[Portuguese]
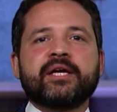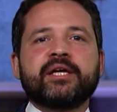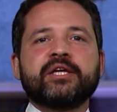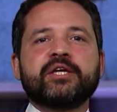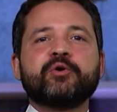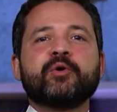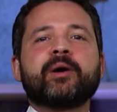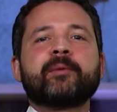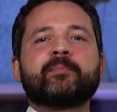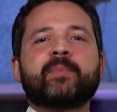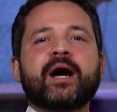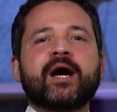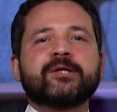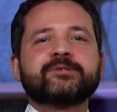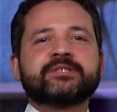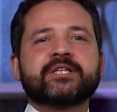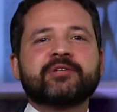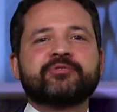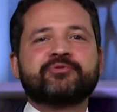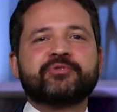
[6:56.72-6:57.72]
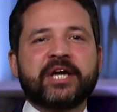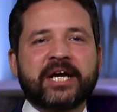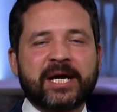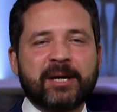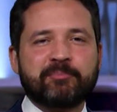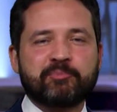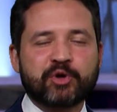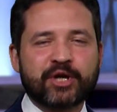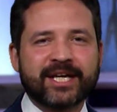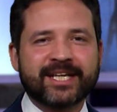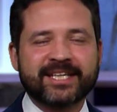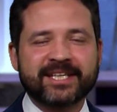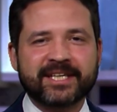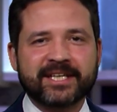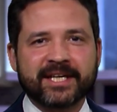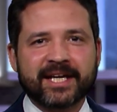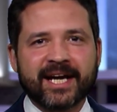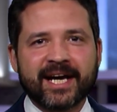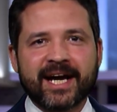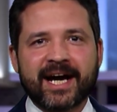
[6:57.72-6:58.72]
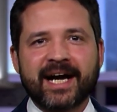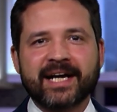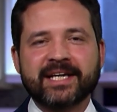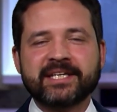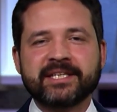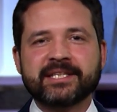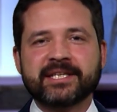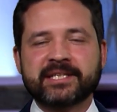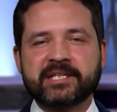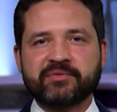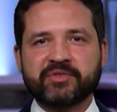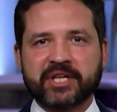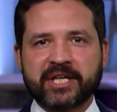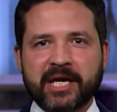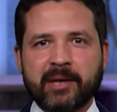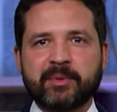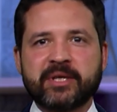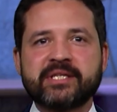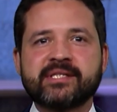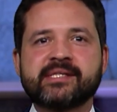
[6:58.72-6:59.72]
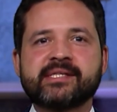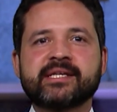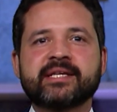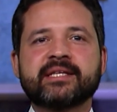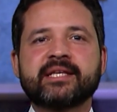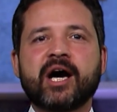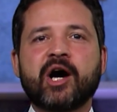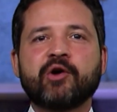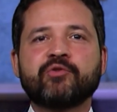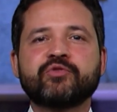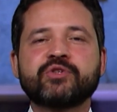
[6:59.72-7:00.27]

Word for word: E o Em Pauta fica por aqui. Aqui na TV Câmara Distrital